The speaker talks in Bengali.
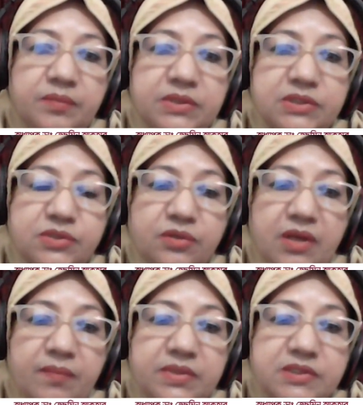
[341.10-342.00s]
বিশেষ করে
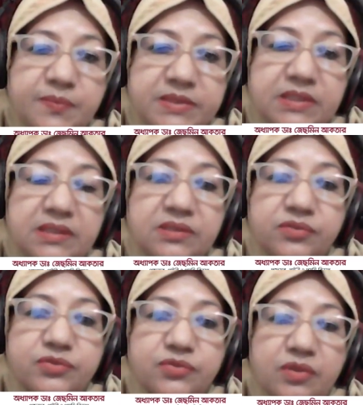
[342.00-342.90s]
আমরা স্পেশাল কিছু
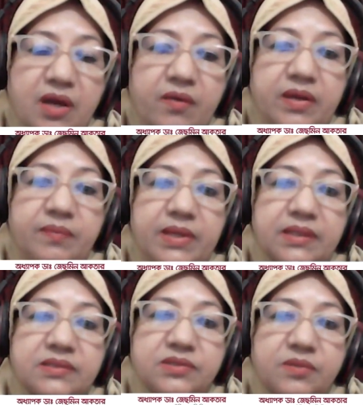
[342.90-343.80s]
ওষুধ খাওয়াই
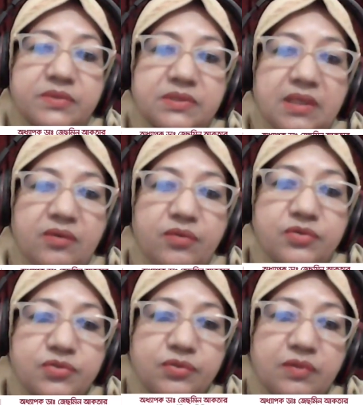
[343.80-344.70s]
প্রেগনেন্সি অবস্থায় ওই
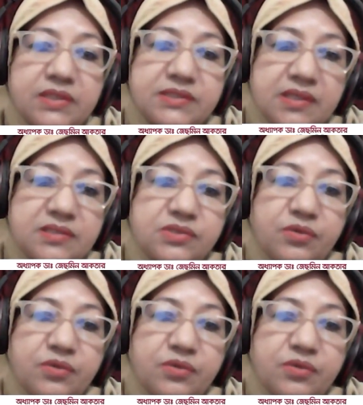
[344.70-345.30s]
ওষুধগুলো চেঞ্জ